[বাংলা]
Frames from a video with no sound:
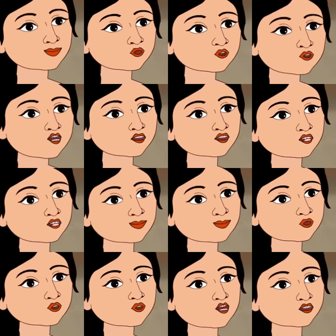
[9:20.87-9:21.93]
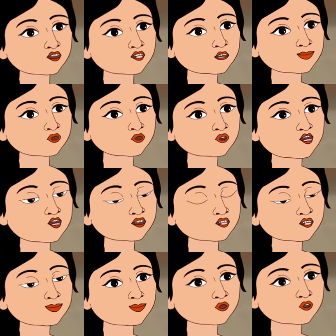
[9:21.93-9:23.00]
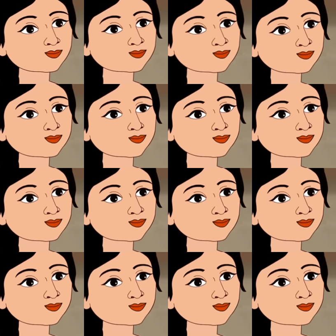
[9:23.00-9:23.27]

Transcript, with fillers: আর কাল একটা ঠিক ব্যবস্থা করা যাবে